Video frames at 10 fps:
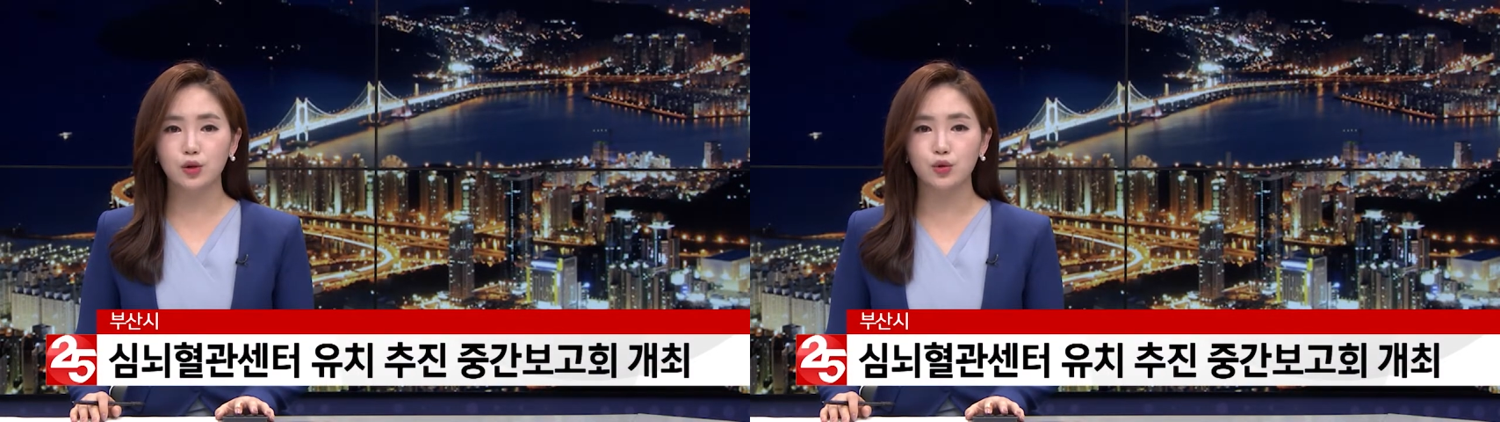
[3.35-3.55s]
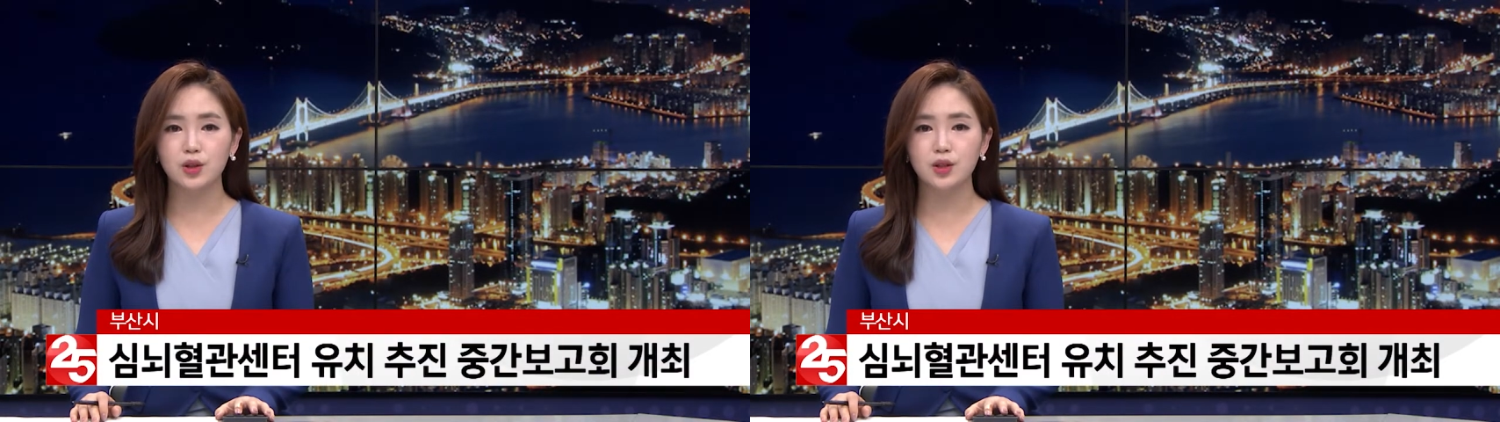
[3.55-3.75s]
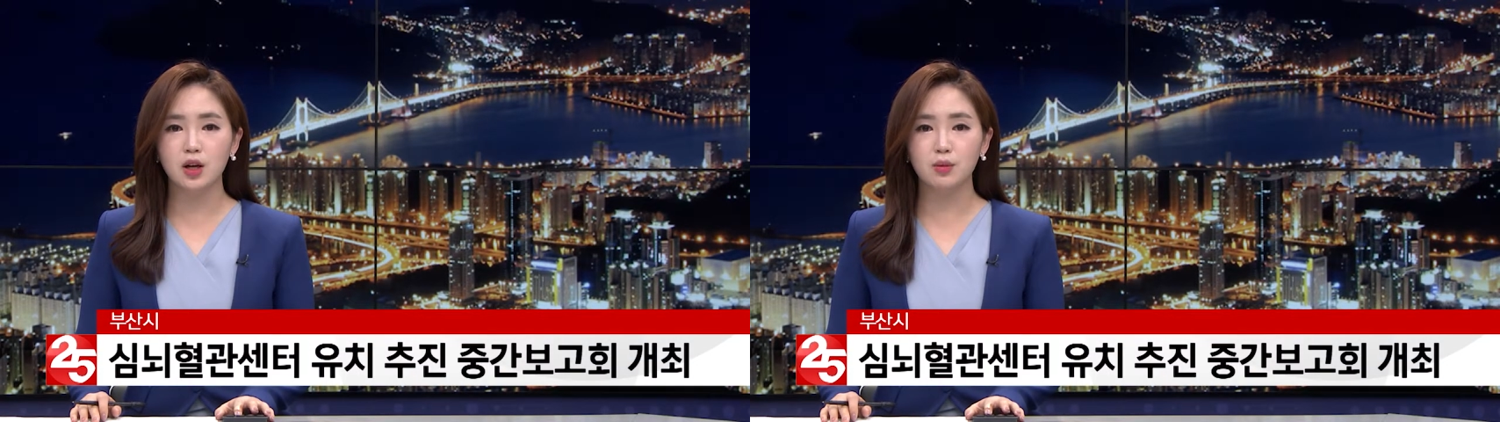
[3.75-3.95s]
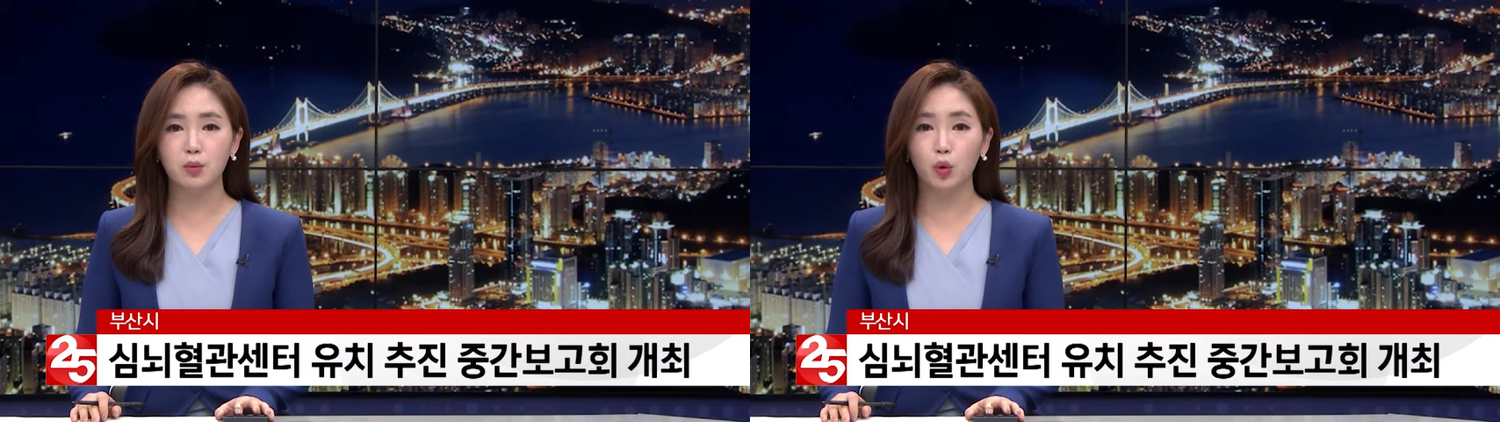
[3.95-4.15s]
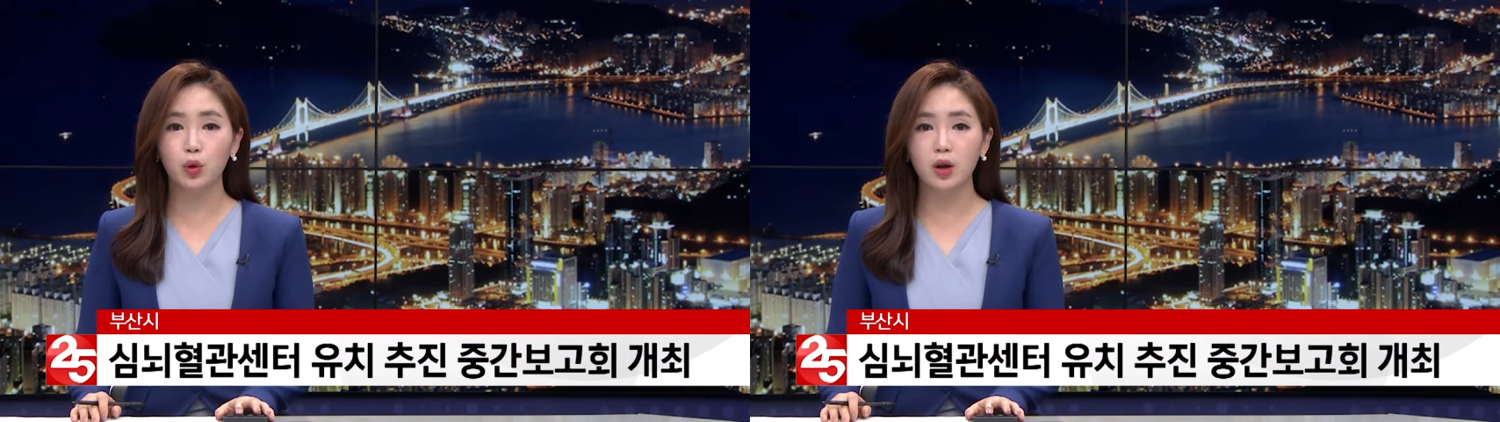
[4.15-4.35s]
유치 사업을
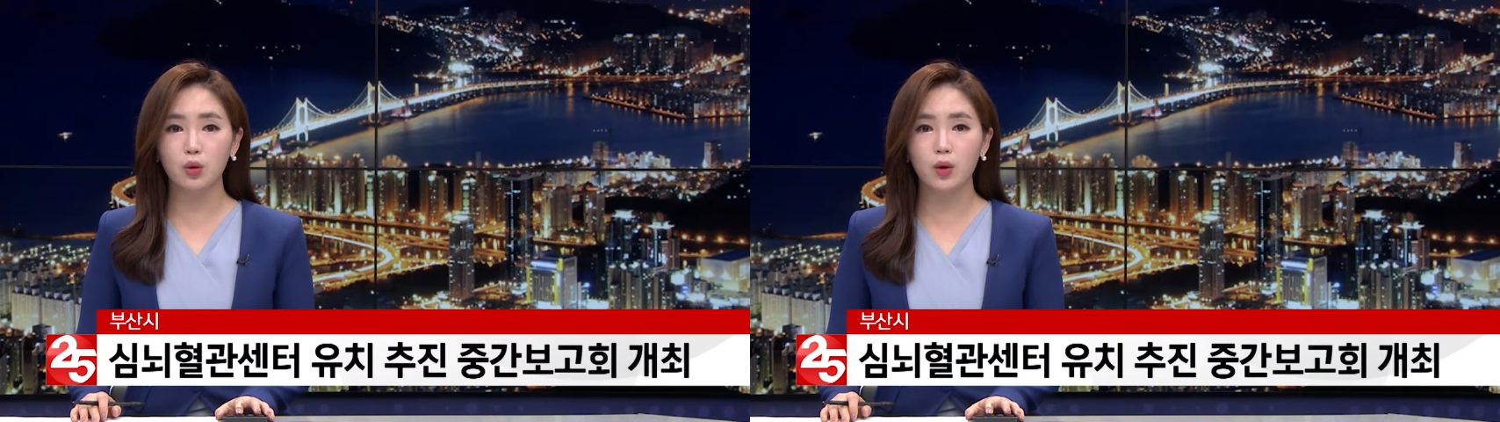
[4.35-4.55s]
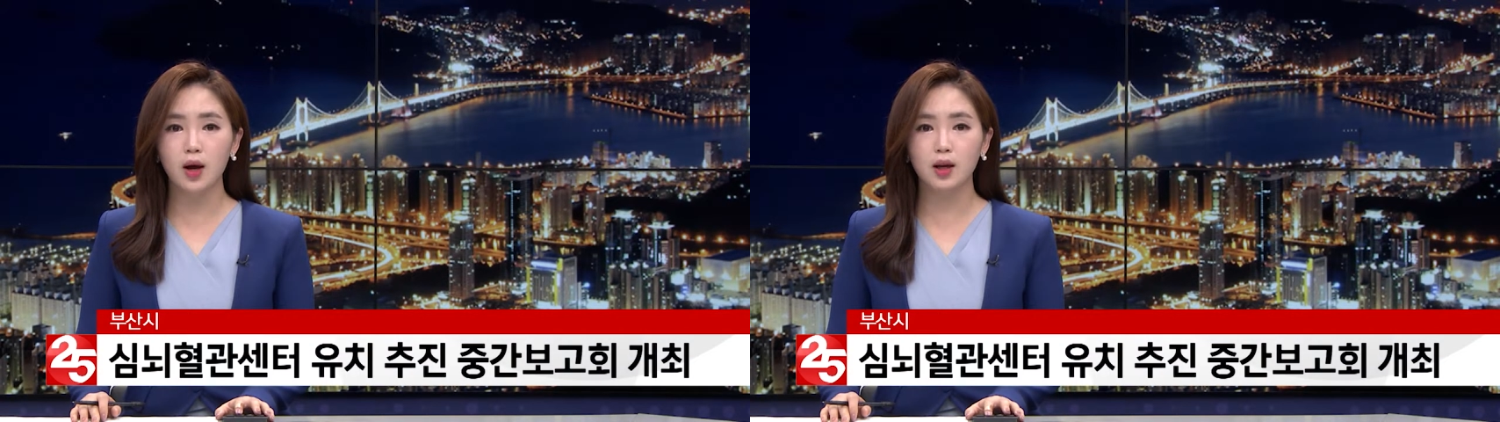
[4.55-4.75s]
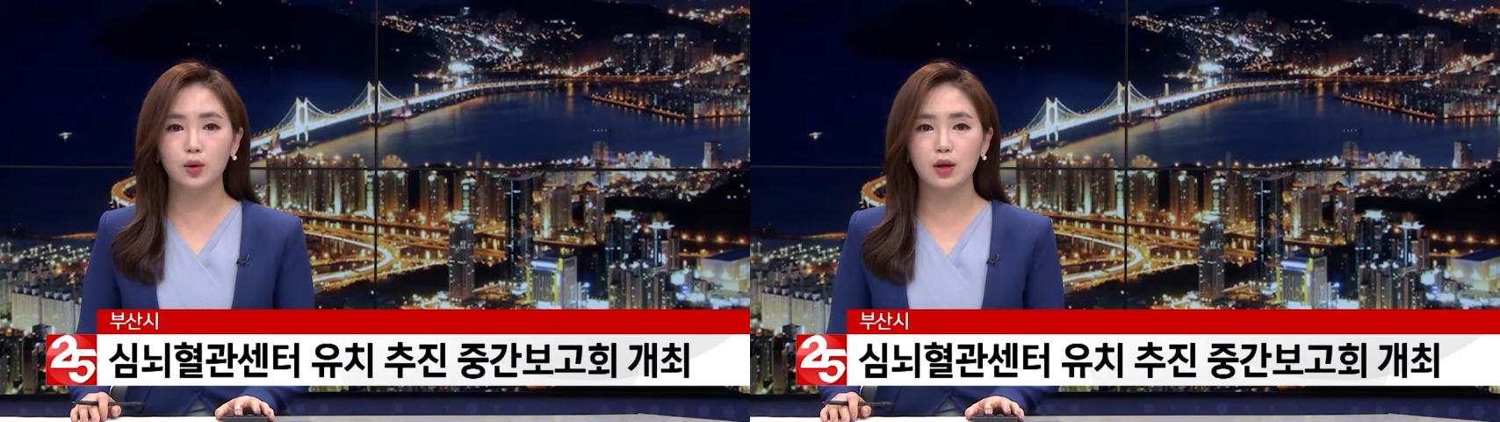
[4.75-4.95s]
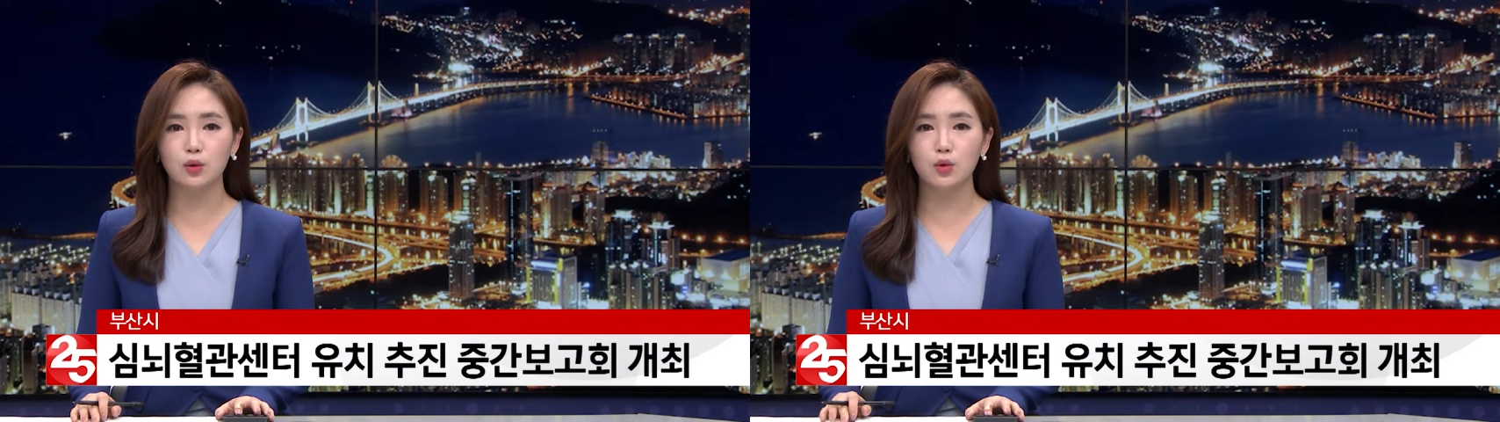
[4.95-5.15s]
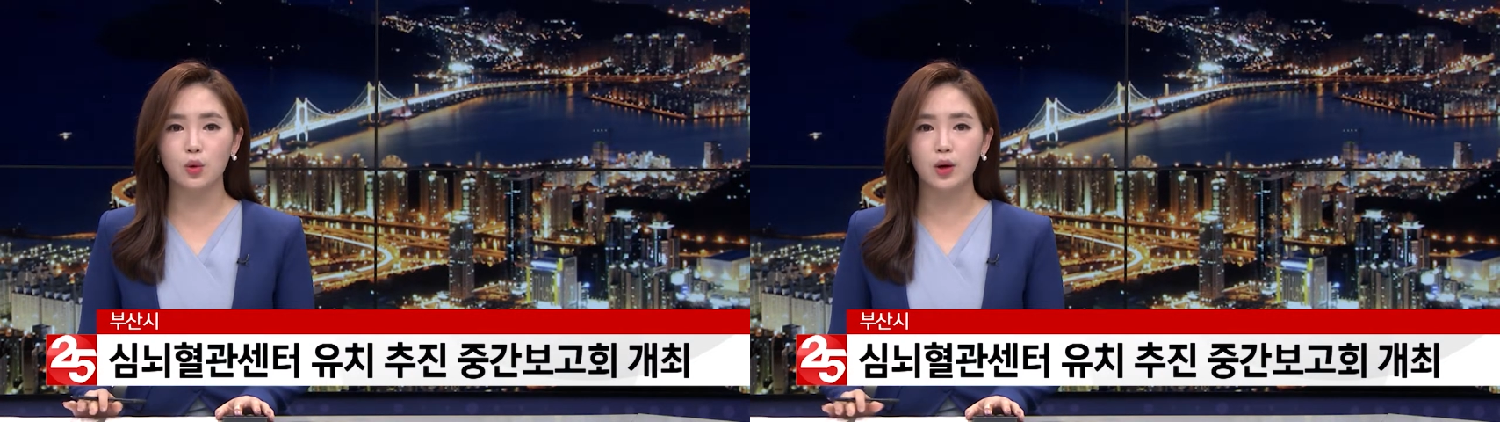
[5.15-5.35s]
본격화하기로
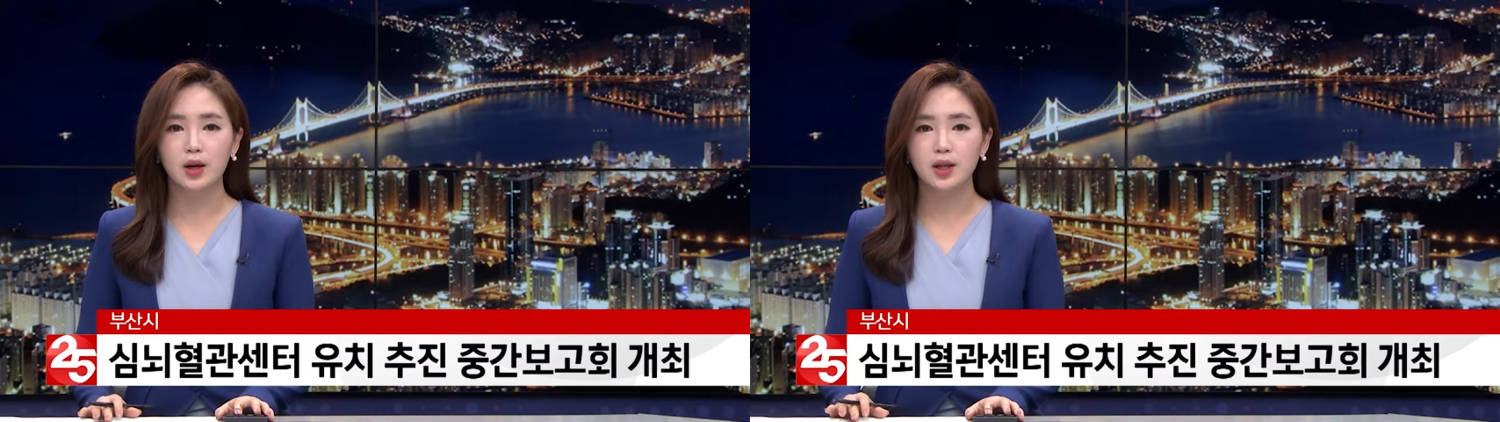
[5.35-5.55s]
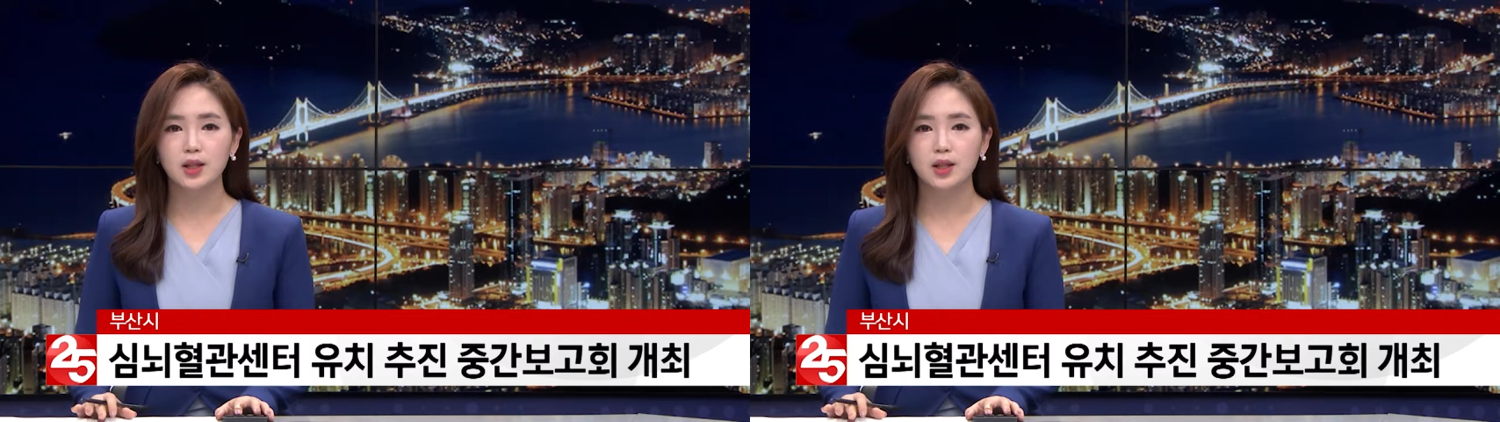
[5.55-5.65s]
하고